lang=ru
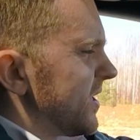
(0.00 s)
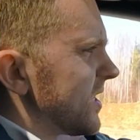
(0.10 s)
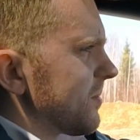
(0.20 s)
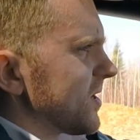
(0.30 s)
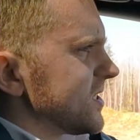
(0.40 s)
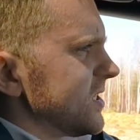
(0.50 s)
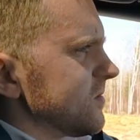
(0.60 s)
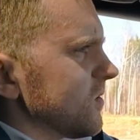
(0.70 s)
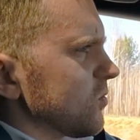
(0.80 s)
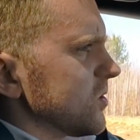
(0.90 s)
Перед тем, как
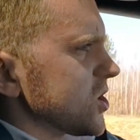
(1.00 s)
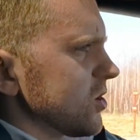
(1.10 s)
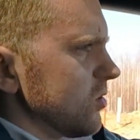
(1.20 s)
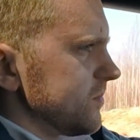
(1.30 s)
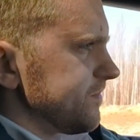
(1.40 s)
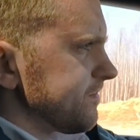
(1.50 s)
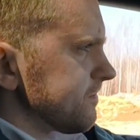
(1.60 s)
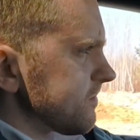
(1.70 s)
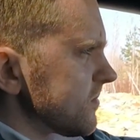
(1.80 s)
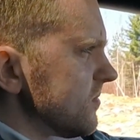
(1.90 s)
сесть в эту машину,
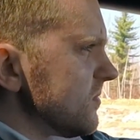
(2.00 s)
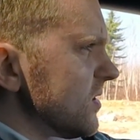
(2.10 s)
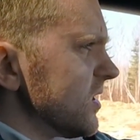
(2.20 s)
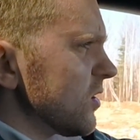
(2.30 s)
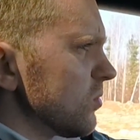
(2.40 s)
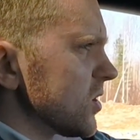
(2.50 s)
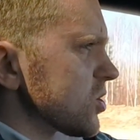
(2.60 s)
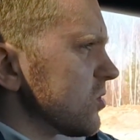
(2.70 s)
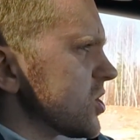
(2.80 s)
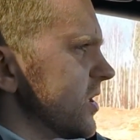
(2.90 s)
я
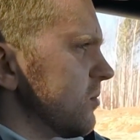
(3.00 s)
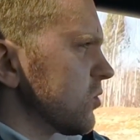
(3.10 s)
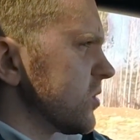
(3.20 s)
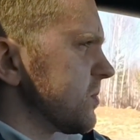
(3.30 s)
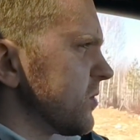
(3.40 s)
думал, что же я буду